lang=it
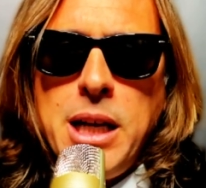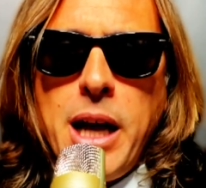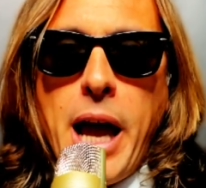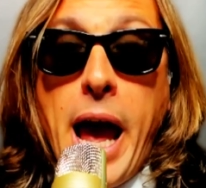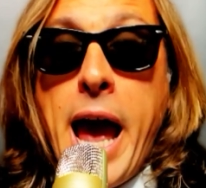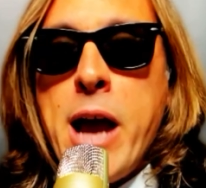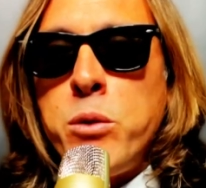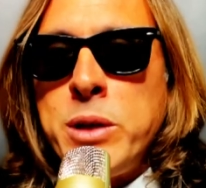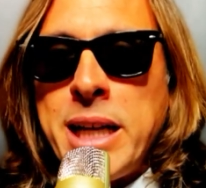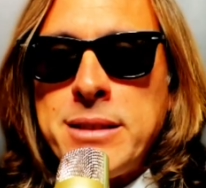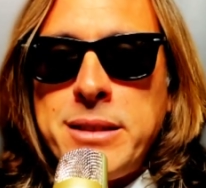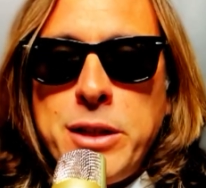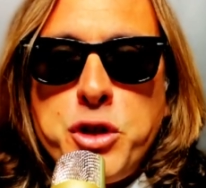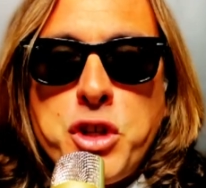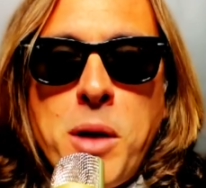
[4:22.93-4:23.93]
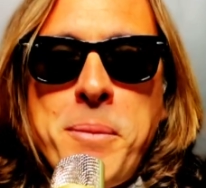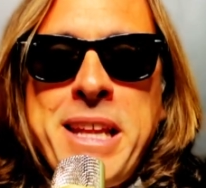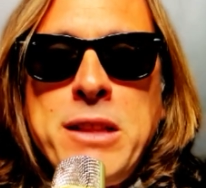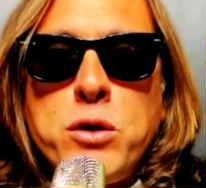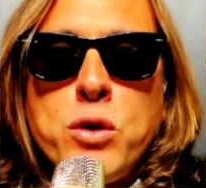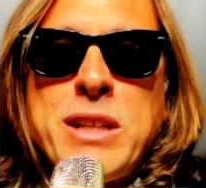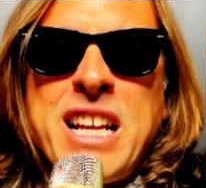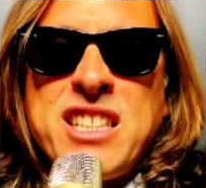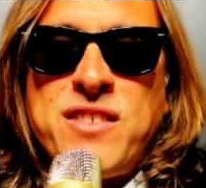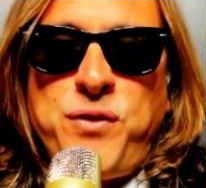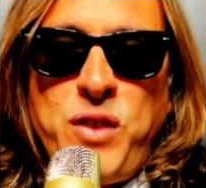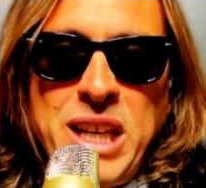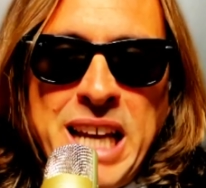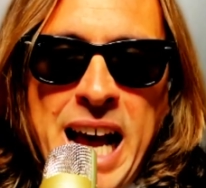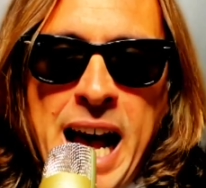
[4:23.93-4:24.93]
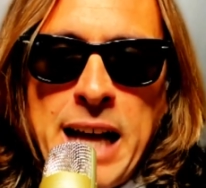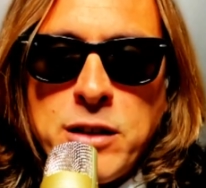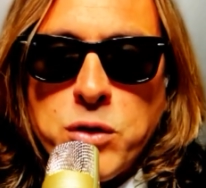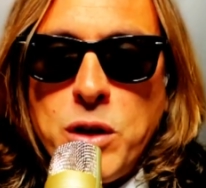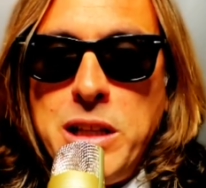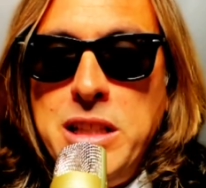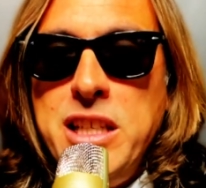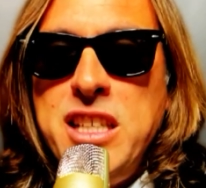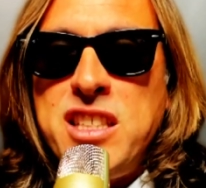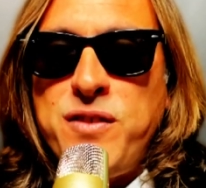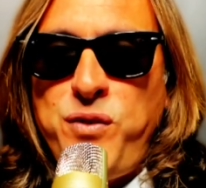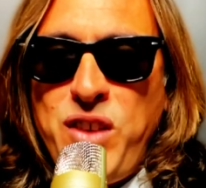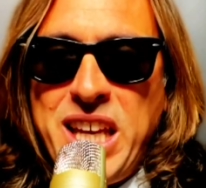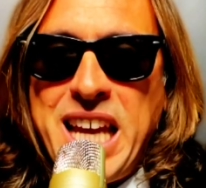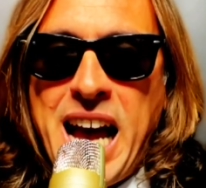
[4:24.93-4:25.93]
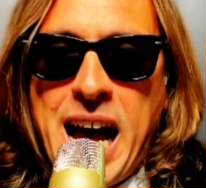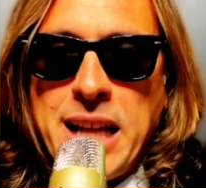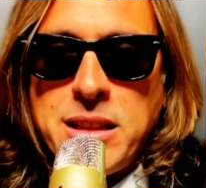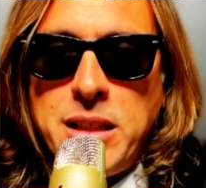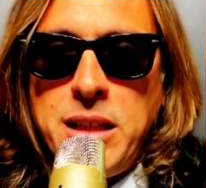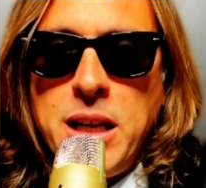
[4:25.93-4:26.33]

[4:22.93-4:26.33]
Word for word: È un atteggiamento da sfigato e gli sfigati